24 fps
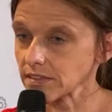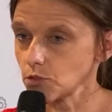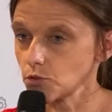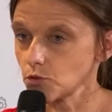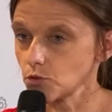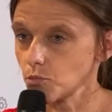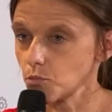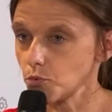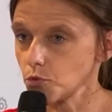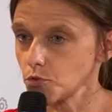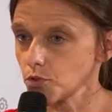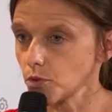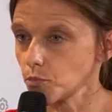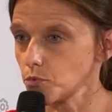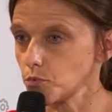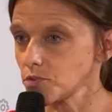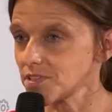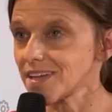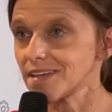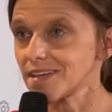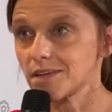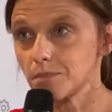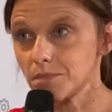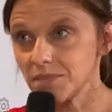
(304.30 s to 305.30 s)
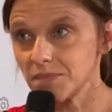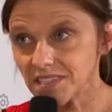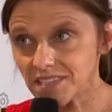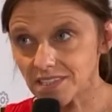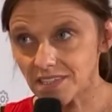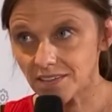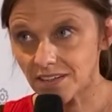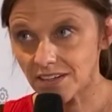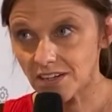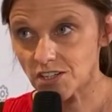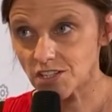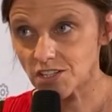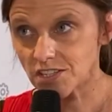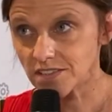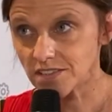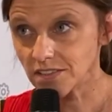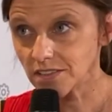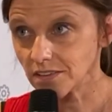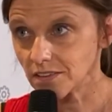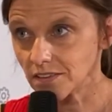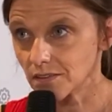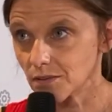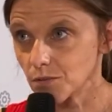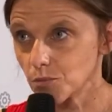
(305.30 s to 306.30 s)
de plus en plus à des mix
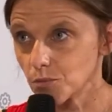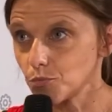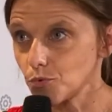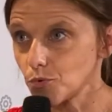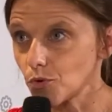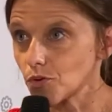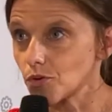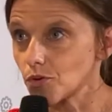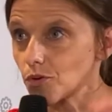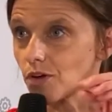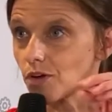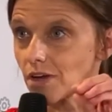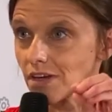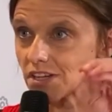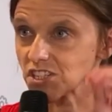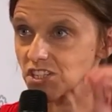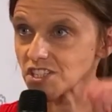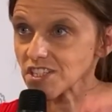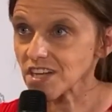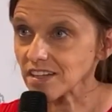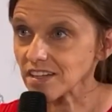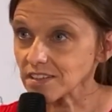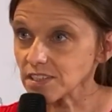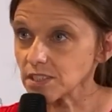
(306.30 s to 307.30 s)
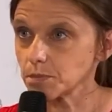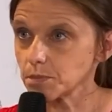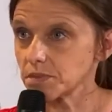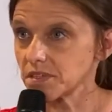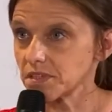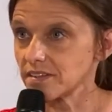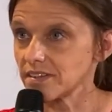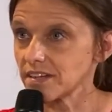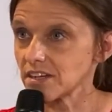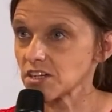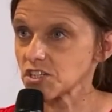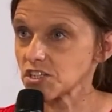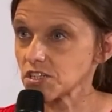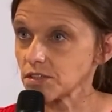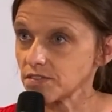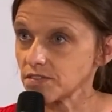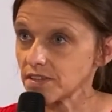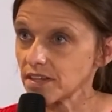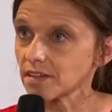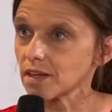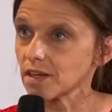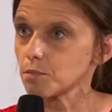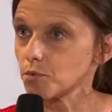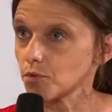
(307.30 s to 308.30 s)
énergétiques pour que chaque type d'énergie
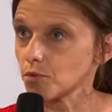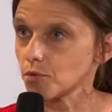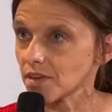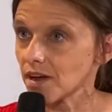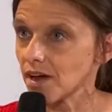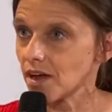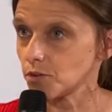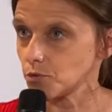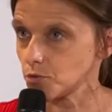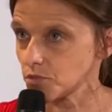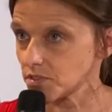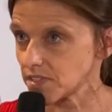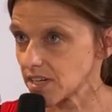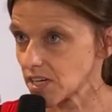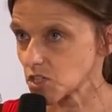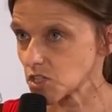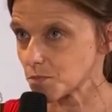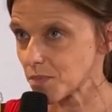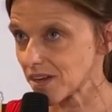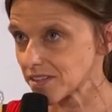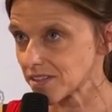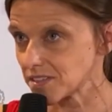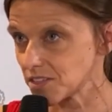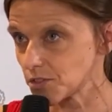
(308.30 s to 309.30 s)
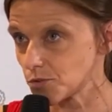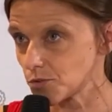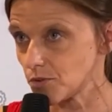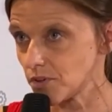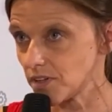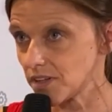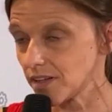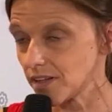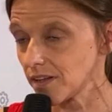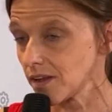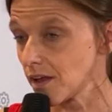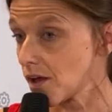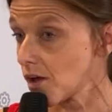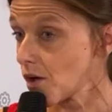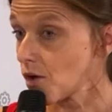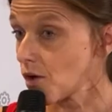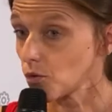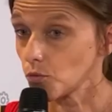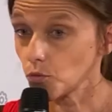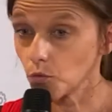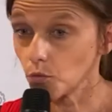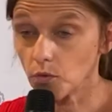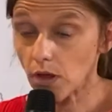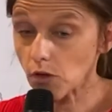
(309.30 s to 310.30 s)
vienne répondre à un usage particulier.
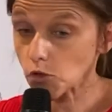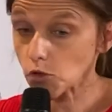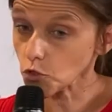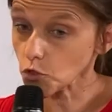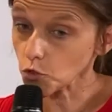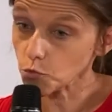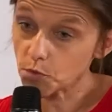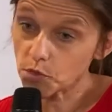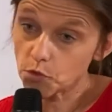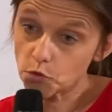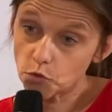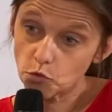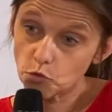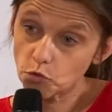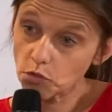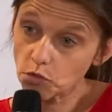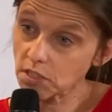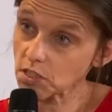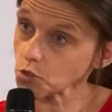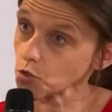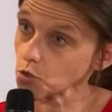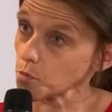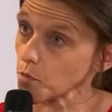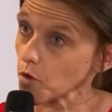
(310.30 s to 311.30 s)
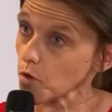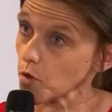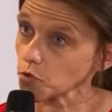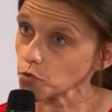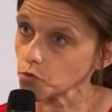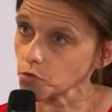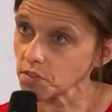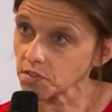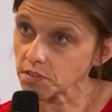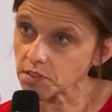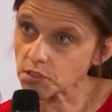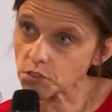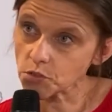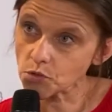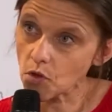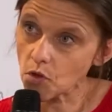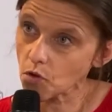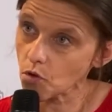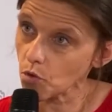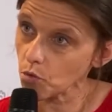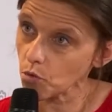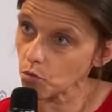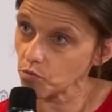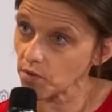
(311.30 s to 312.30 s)
Donc là, aujourd'hui, toutes les opportunités sont
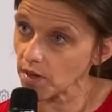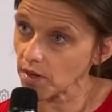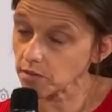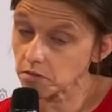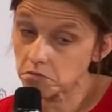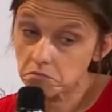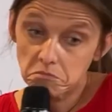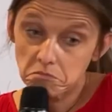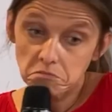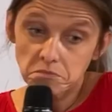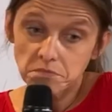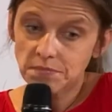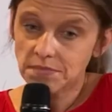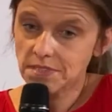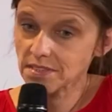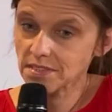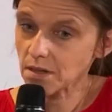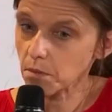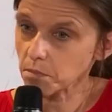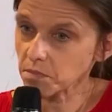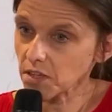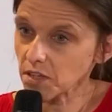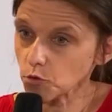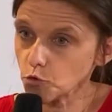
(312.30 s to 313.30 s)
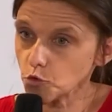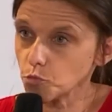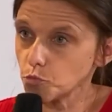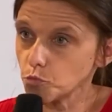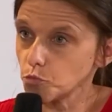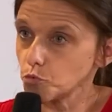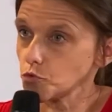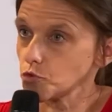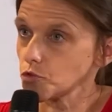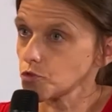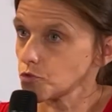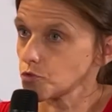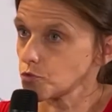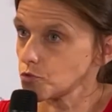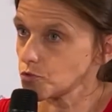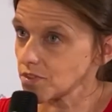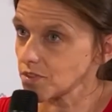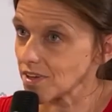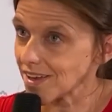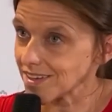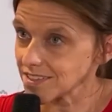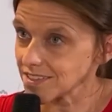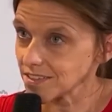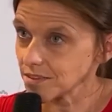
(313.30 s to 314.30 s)
encore ouvertes. Ce sera peut-être du bus, du
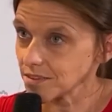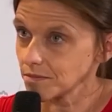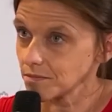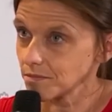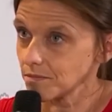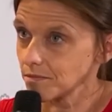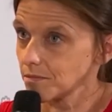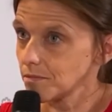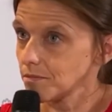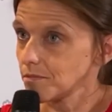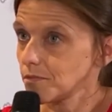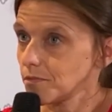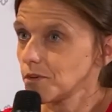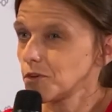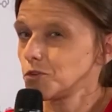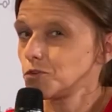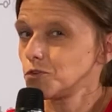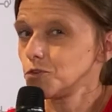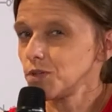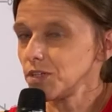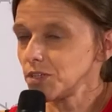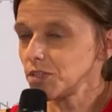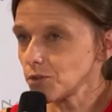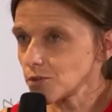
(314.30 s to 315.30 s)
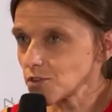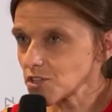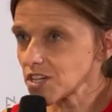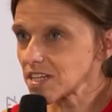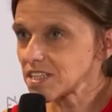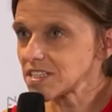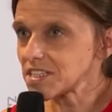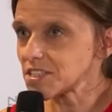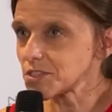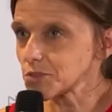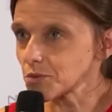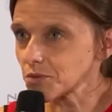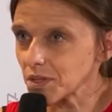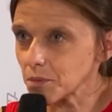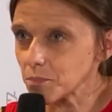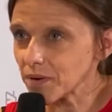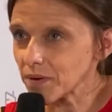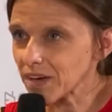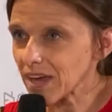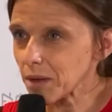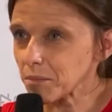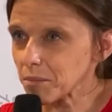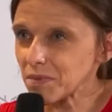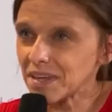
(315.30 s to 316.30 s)
gaz, de l'hydrogène si on est
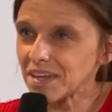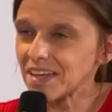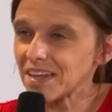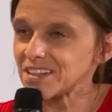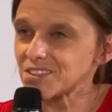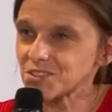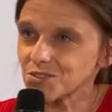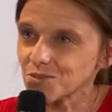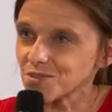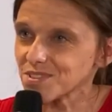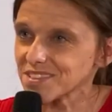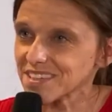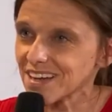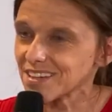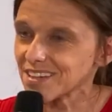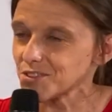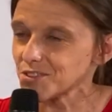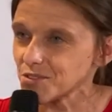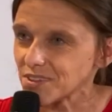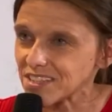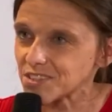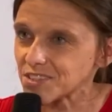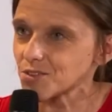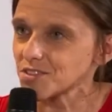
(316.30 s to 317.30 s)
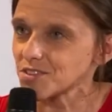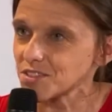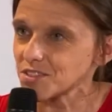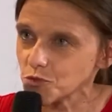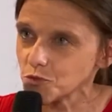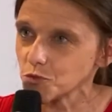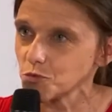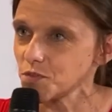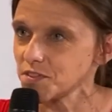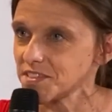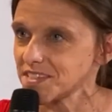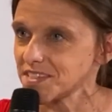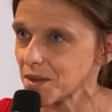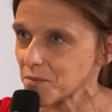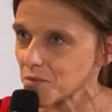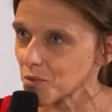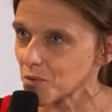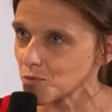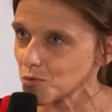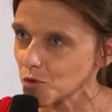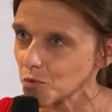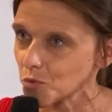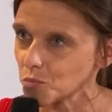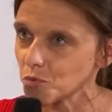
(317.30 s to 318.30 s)
prêt, mais est-ce qu'on est-ce que c'est suffisamment
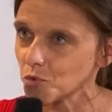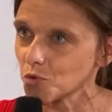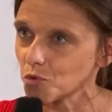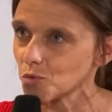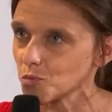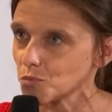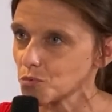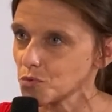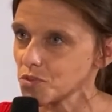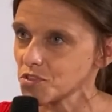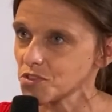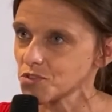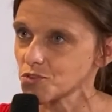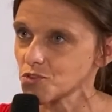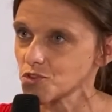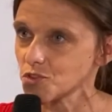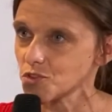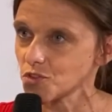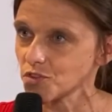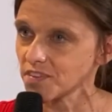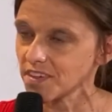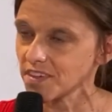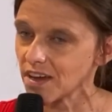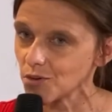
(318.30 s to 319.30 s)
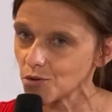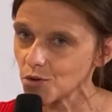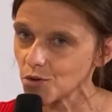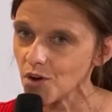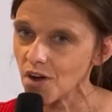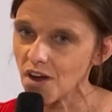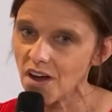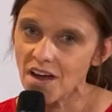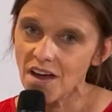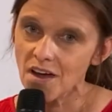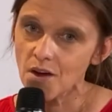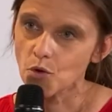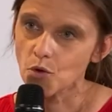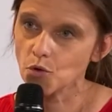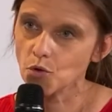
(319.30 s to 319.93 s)
mûr pour qu'on puisse se jeter à l'eau au